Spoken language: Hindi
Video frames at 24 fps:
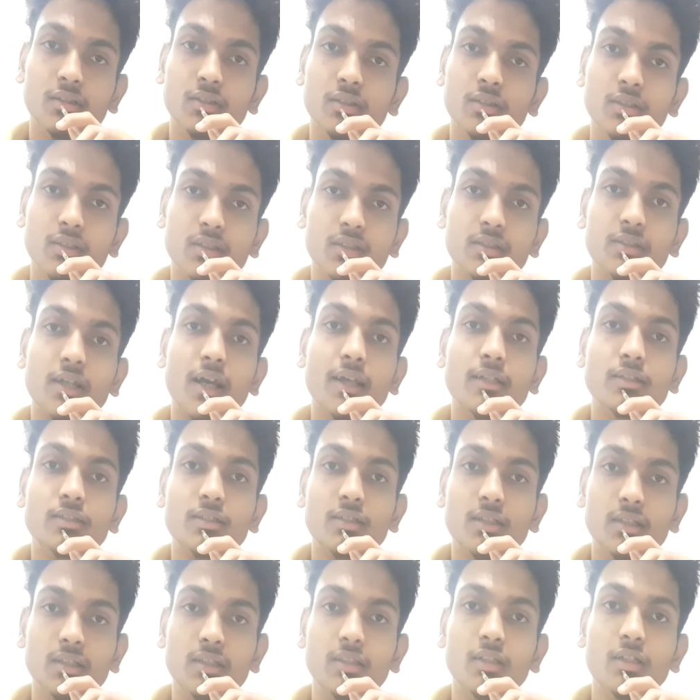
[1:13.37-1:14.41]
इसकी साइज़
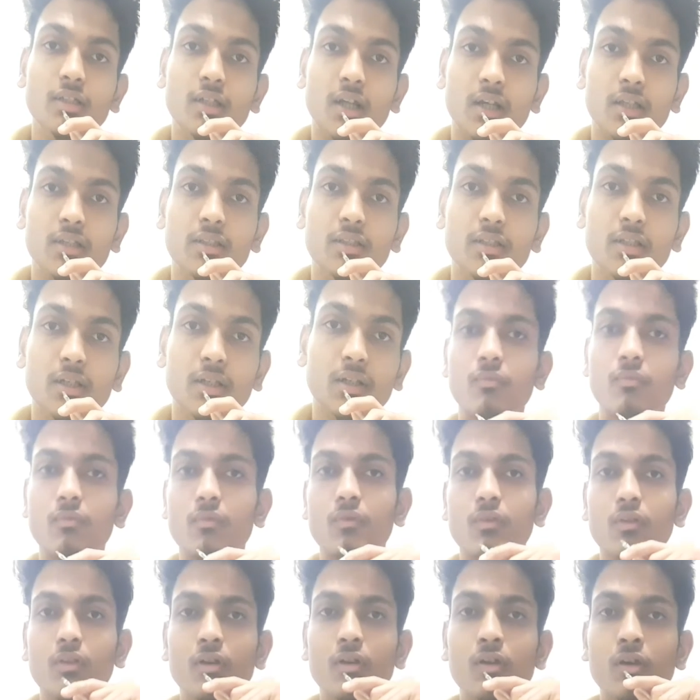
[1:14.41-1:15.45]
कितनी रखनी है
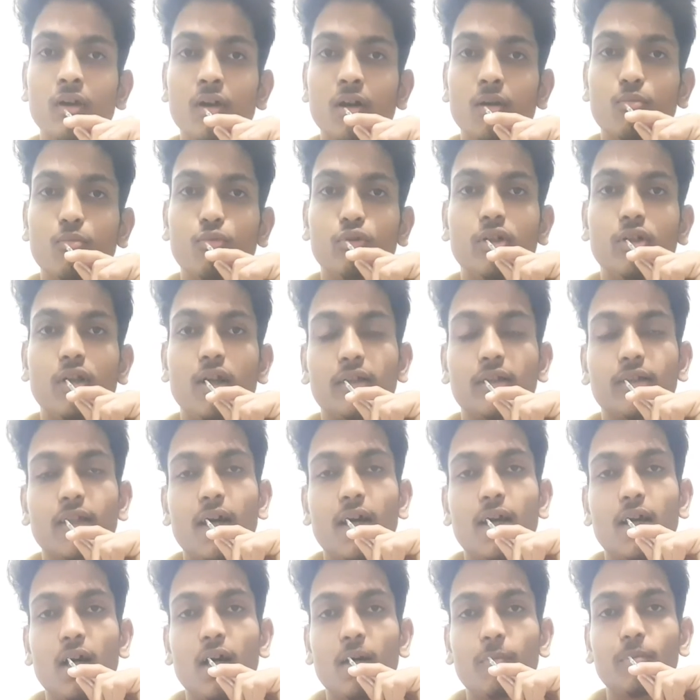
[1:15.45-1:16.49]
मुझे लगता
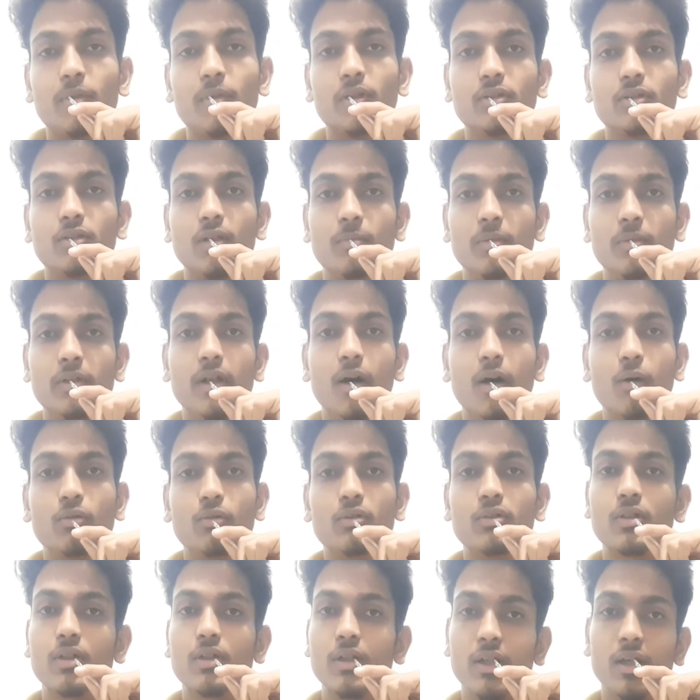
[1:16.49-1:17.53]
है आपके सभी डाउट
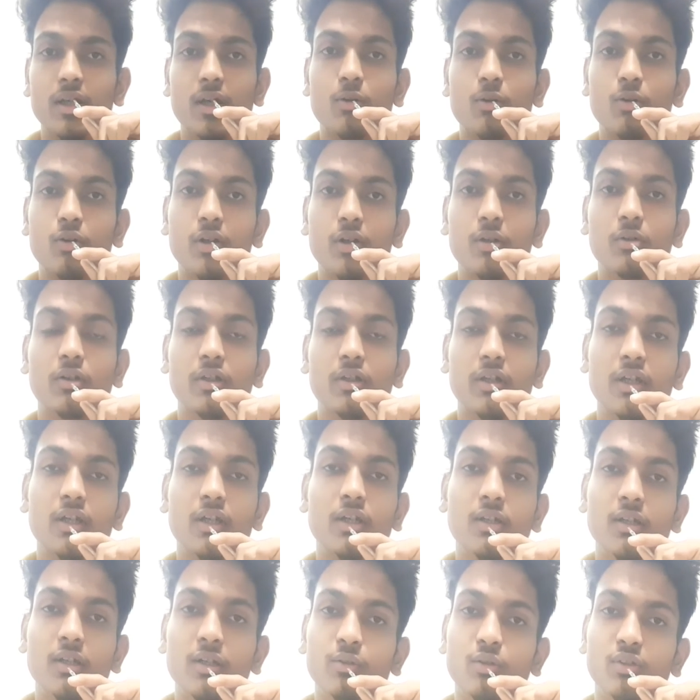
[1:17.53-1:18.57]
क्लियर हो गए होंगे
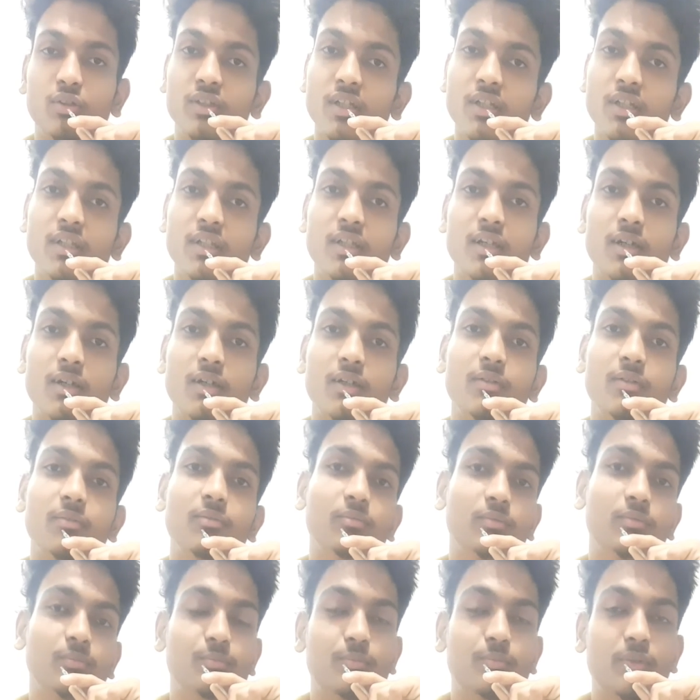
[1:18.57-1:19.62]
तो चलिए
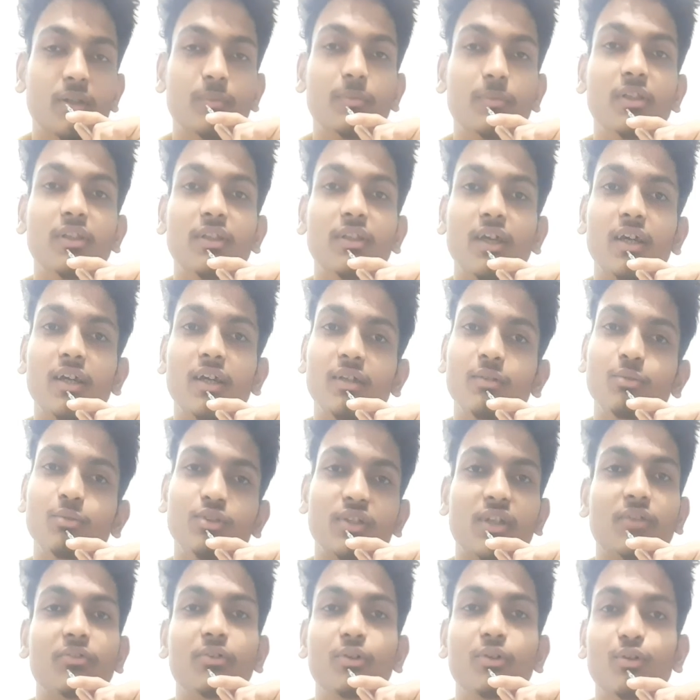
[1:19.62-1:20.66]
फिर मिलते हैं
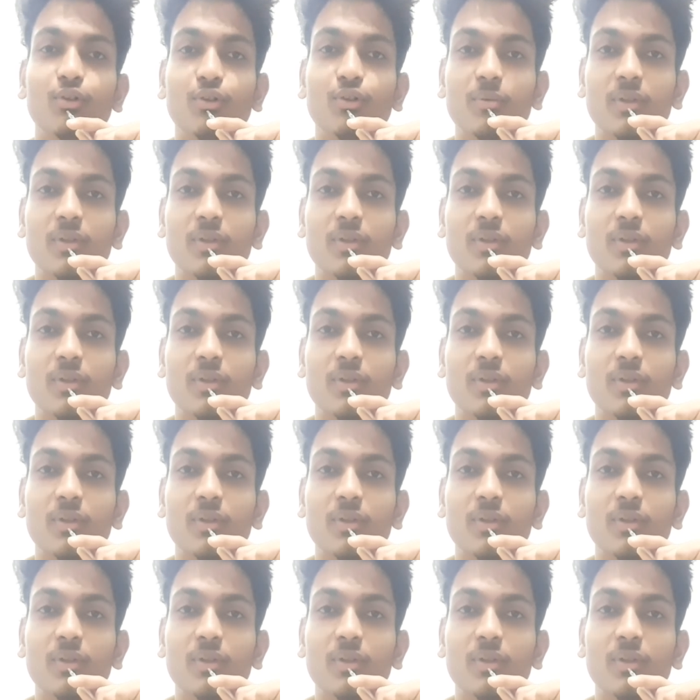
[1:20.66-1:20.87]
दूसरे वीडियो